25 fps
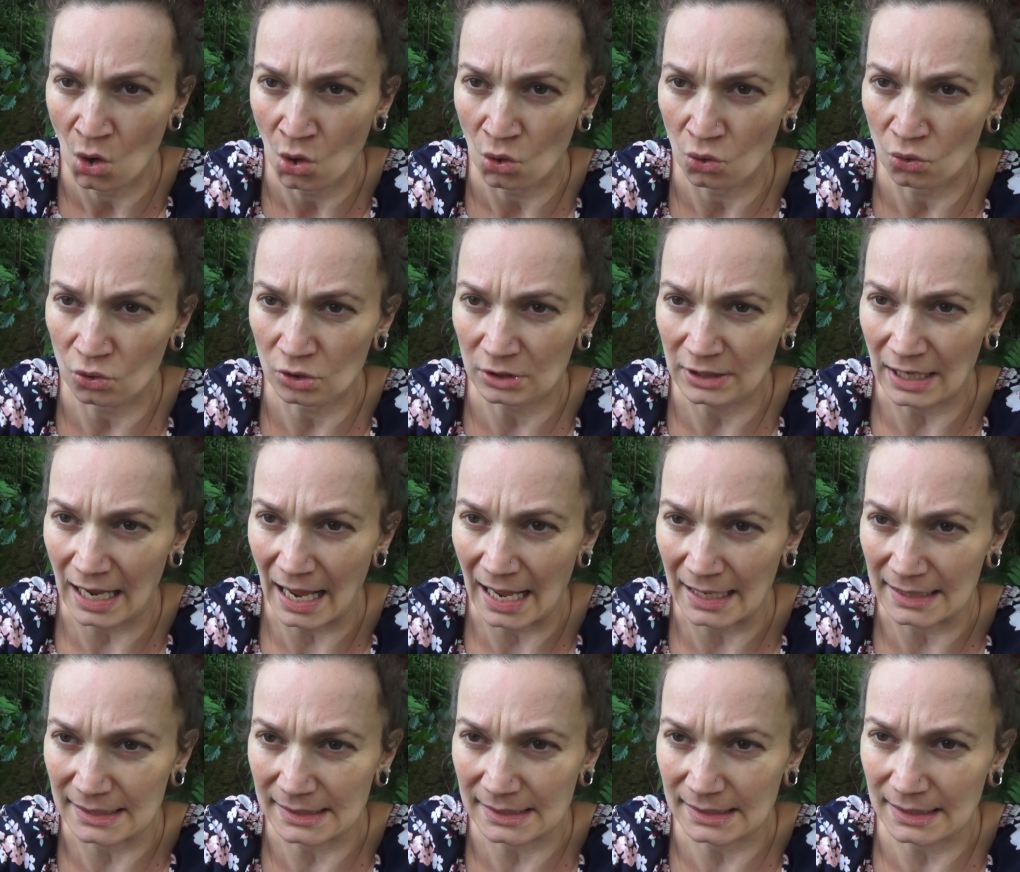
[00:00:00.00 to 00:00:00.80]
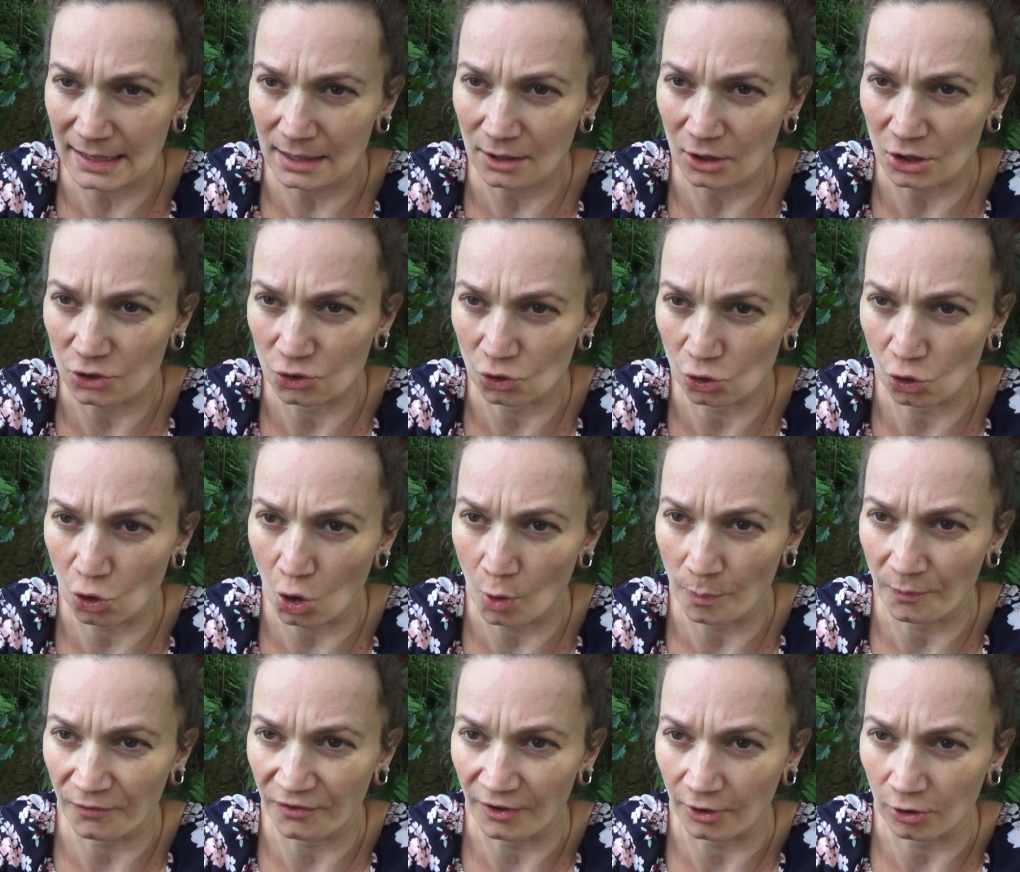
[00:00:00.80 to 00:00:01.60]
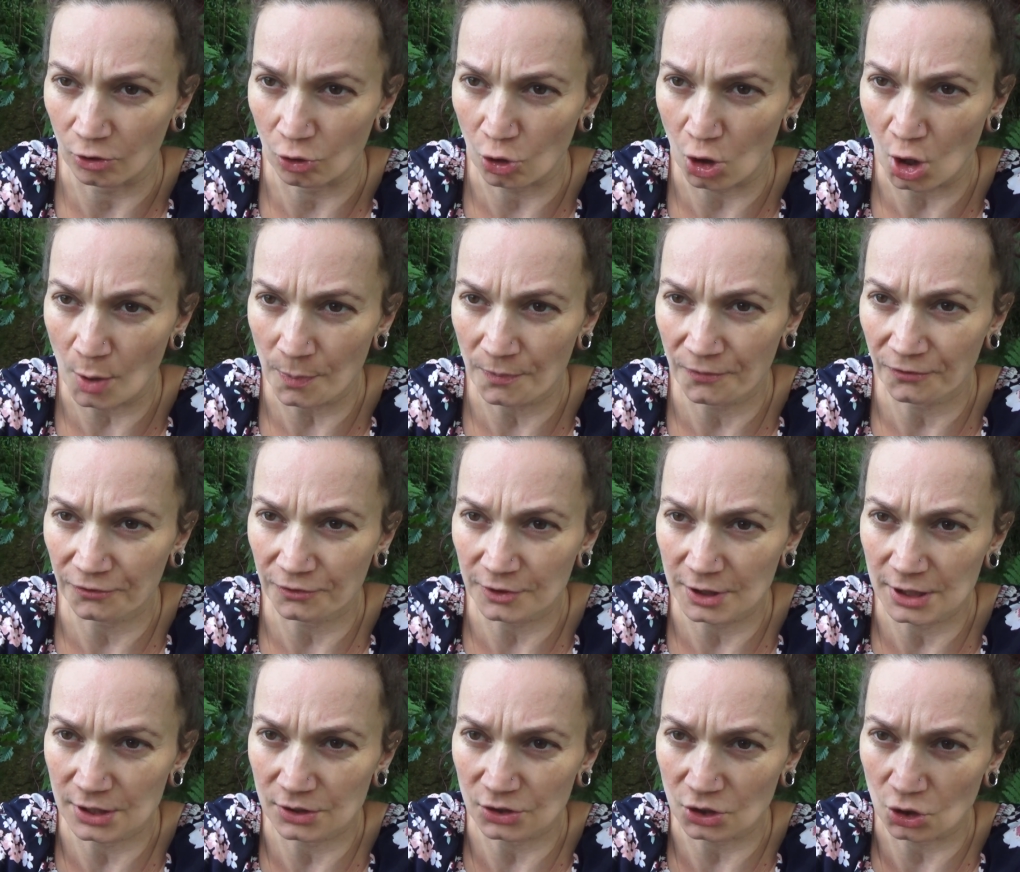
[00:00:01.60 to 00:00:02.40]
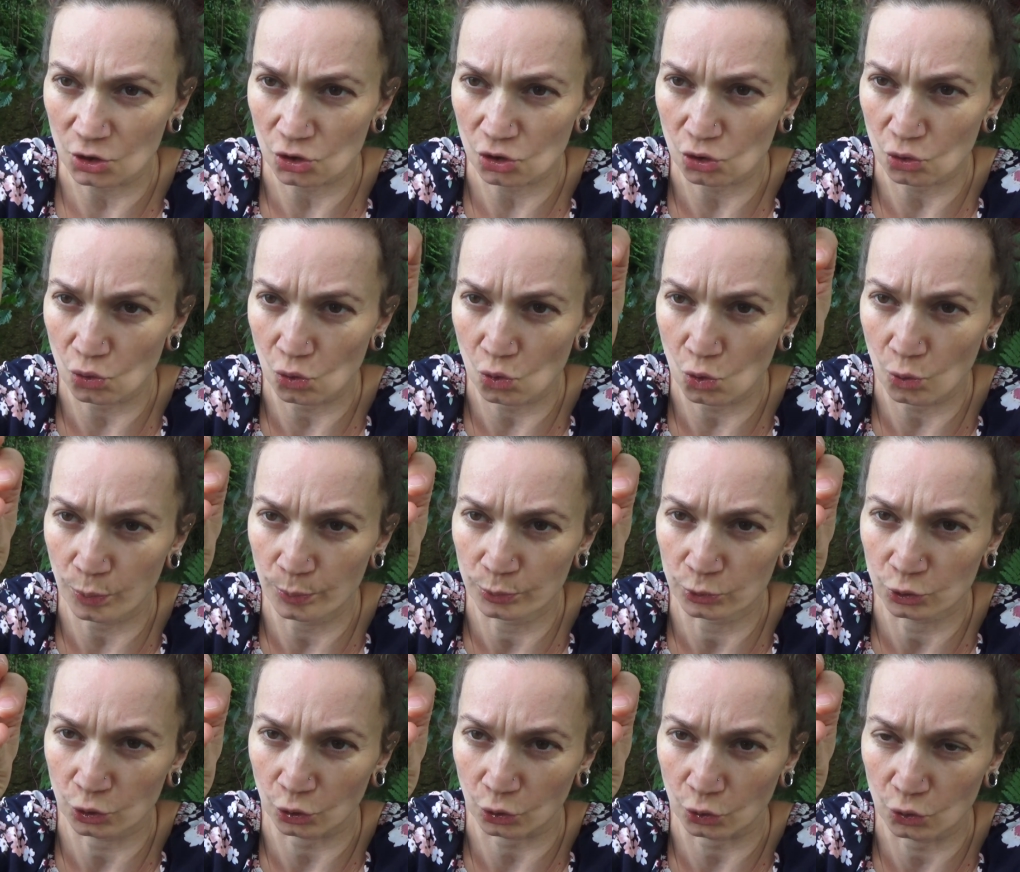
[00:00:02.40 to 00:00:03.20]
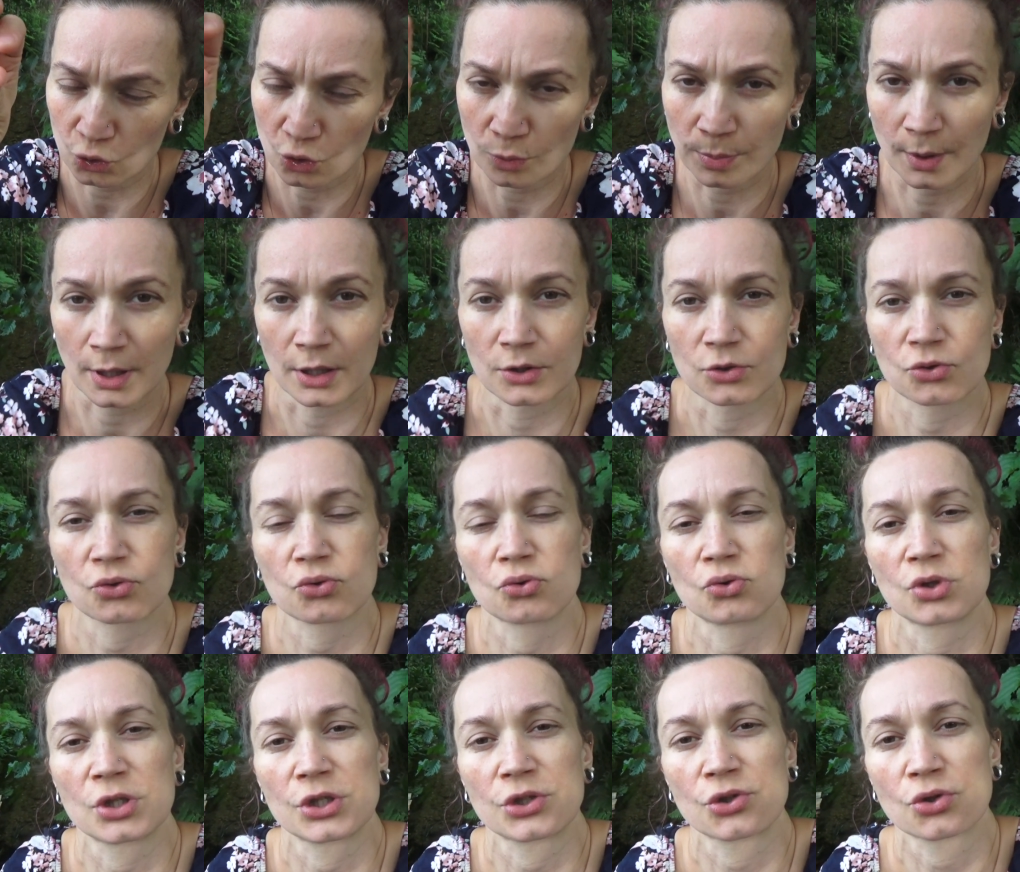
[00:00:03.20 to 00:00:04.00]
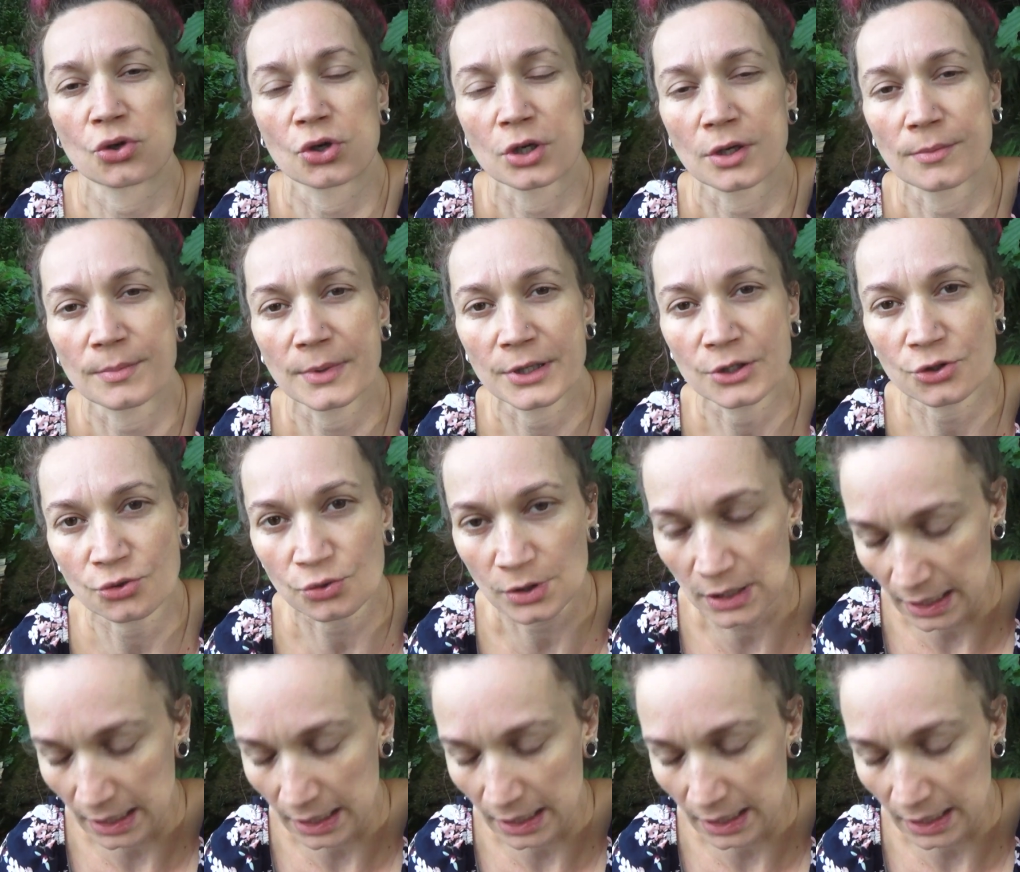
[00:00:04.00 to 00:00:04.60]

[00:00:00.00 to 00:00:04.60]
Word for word: Und der Ansgar, also Kopf an Kopf, ist dann so oben drüber. So, das hat er mir so